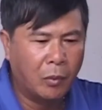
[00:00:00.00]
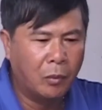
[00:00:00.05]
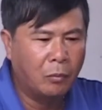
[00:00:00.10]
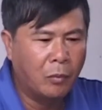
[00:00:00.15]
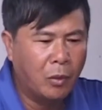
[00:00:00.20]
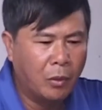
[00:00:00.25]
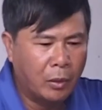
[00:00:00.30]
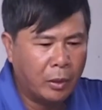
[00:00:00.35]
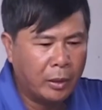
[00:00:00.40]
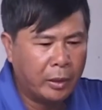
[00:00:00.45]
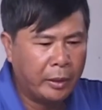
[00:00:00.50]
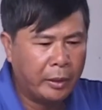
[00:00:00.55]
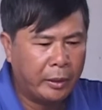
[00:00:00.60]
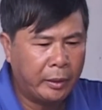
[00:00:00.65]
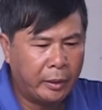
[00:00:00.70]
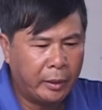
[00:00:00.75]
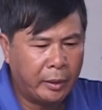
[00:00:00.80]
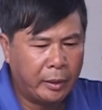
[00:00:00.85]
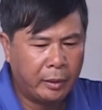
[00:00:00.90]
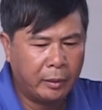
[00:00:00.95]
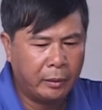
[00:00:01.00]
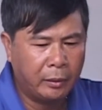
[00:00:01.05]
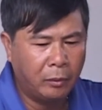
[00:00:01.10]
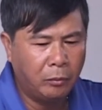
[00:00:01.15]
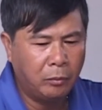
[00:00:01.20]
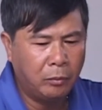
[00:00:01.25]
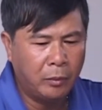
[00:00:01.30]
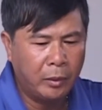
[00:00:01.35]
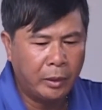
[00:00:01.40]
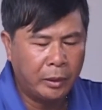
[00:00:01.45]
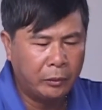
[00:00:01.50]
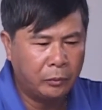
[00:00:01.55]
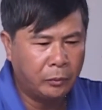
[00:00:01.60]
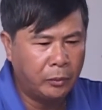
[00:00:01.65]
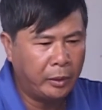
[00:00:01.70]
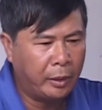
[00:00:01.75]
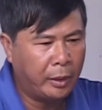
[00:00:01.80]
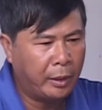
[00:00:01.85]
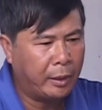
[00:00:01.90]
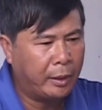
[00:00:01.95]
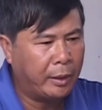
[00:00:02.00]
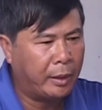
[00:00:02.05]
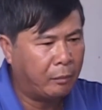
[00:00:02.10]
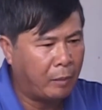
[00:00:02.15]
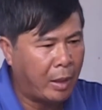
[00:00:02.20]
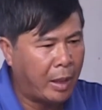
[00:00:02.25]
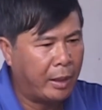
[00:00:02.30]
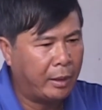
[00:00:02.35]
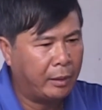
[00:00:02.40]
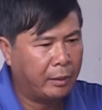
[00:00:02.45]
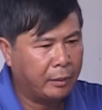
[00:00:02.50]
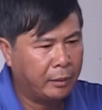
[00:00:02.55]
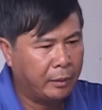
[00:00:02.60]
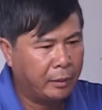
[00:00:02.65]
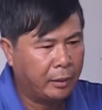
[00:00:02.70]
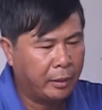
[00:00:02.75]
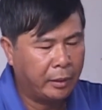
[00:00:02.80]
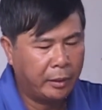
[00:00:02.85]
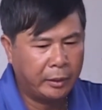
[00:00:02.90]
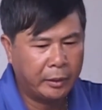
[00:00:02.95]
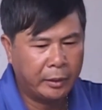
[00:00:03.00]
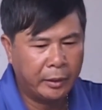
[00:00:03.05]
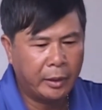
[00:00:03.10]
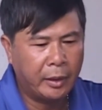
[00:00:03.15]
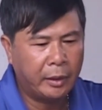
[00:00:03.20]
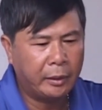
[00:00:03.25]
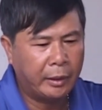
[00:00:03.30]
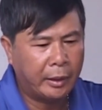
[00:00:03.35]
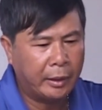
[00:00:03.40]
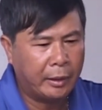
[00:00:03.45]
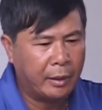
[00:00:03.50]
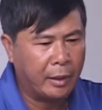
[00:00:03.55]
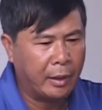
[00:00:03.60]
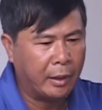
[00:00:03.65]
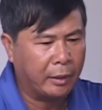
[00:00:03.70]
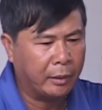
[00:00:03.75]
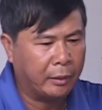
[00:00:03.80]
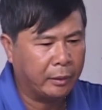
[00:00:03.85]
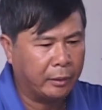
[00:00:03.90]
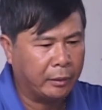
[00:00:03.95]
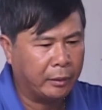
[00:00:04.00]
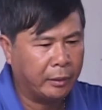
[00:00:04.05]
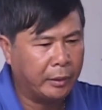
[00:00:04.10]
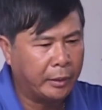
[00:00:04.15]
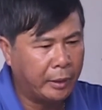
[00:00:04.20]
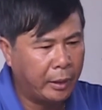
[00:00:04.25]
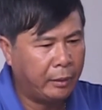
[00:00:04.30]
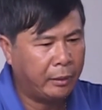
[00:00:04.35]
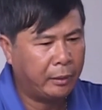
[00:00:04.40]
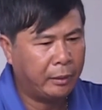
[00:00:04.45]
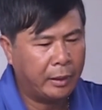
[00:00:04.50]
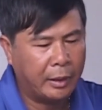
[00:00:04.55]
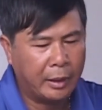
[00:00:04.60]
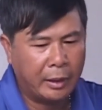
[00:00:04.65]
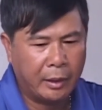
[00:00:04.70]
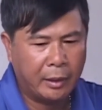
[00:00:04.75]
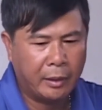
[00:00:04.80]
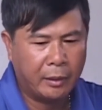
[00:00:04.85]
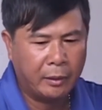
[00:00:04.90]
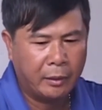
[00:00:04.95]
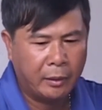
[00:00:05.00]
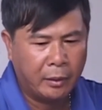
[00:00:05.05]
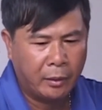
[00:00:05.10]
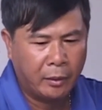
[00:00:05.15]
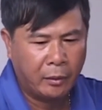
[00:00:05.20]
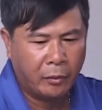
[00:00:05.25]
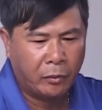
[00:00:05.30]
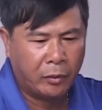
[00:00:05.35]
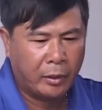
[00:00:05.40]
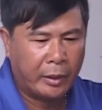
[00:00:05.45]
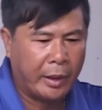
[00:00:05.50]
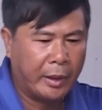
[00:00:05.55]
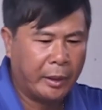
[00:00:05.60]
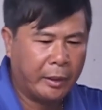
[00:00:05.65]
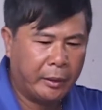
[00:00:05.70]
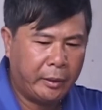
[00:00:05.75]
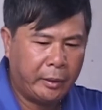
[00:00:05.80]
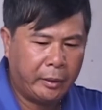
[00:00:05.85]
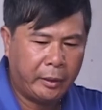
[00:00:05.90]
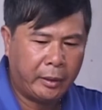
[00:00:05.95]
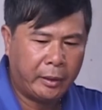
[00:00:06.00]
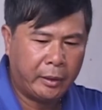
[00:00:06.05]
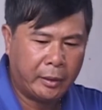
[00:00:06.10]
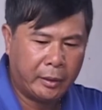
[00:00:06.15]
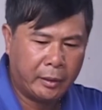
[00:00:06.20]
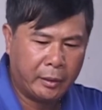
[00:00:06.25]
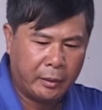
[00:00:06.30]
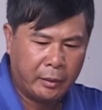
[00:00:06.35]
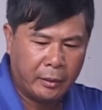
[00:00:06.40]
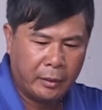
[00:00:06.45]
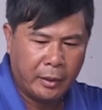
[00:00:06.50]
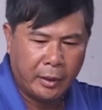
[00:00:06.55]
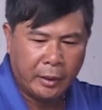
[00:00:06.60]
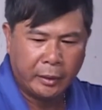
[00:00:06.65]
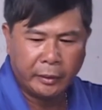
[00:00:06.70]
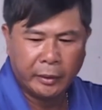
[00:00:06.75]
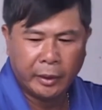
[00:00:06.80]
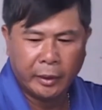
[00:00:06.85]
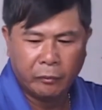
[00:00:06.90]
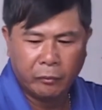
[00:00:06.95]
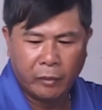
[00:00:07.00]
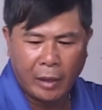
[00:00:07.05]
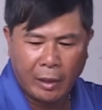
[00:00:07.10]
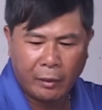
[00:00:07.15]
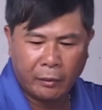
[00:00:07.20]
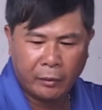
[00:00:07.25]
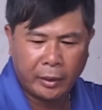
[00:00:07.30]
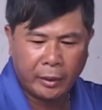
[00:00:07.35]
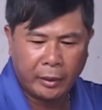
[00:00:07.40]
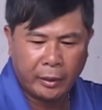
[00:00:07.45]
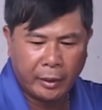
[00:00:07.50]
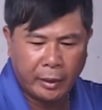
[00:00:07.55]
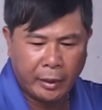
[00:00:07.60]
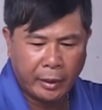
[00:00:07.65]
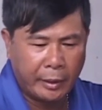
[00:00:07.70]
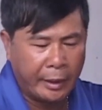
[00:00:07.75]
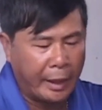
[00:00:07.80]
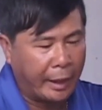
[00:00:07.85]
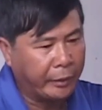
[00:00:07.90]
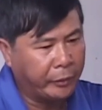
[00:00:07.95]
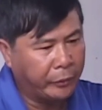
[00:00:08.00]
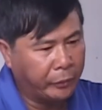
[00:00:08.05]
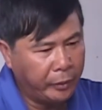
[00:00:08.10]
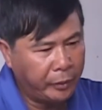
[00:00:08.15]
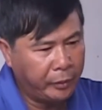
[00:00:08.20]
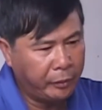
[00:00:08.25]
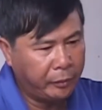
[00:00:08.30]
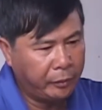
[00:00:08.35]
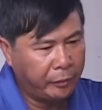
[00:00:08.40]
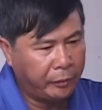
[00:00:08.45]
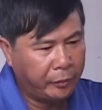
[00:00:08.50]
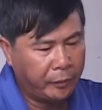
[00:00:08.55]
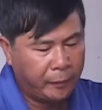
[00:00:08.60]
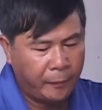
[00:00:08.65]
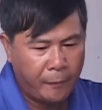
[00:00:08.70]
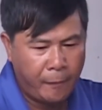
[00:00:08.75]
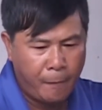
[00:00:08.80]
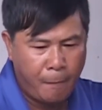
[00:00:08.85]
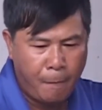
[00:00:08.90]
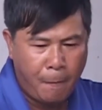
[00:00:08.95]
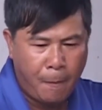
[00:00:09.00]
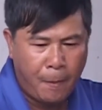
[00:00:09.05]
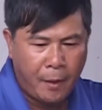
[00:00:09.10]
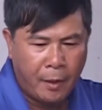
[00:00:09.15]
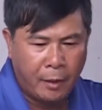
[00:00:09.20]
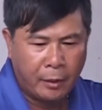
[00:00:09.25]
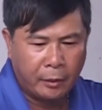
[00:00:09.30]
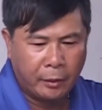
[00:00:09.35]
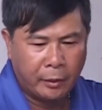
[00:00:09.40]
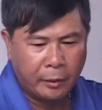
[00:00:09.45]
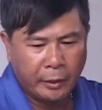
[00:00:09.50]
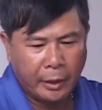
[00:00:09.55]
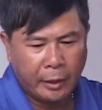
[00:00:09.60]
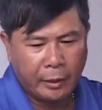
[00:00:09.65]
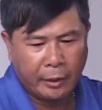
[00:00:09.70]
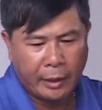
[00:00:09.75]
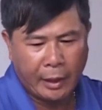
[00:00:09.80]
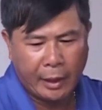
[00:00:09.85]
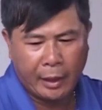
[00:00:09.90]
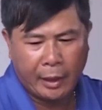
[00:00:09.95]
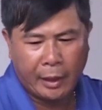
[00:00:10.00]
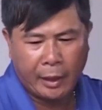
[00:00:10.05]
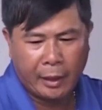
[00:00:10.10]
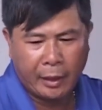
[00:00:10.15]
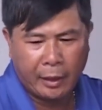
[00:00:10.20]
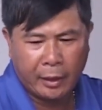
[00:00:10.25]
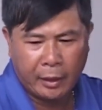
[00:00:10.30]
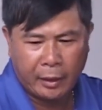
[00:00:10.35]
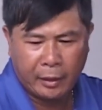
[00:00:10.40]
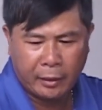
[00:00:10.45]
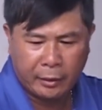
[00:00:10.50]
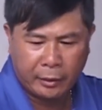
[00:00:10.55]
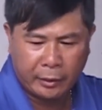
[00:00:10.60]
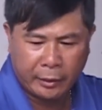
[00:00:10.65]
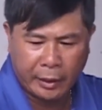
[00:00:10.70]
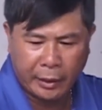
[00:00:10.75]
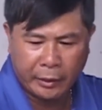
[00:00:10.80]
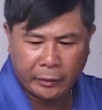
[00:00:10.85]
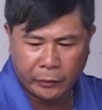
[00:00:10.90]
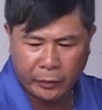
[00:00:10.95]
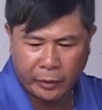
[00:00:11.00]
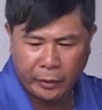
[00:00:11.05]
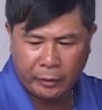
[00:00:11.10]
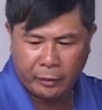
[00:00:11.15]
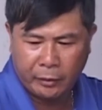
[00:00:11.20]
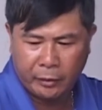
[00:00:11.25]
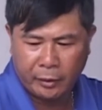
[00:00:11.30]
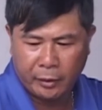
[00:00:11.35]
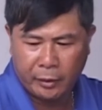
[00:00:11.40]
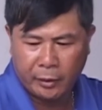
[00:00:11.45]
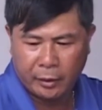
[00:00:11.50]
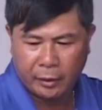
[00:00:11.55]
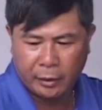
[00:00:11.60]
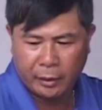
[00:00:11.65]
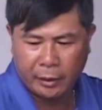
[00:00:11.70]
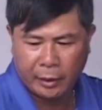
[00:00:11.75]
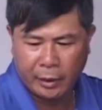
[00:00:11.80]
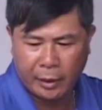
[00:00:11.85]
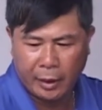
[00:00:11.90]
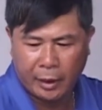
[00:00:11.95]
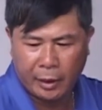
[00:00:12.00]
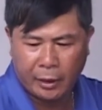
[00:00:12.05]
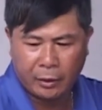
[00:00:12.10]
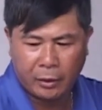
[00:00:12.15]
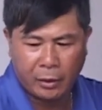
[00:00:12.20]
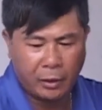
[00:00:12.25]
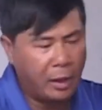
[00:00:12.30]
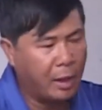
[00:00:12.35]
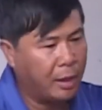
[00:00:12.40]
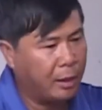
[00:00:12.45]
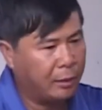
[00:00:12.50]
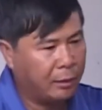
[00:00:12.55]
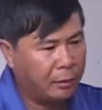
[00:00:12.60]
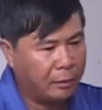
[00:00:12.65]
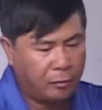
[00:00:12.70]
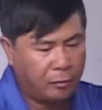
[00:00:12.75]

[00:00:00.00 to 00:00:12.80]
Muốn mua cái đúng cái chuối Laba thì trước hết ta cần, thứ nhất là để nhìn vào cái nải chuối. Thứ nhất là trái chuối là có gân,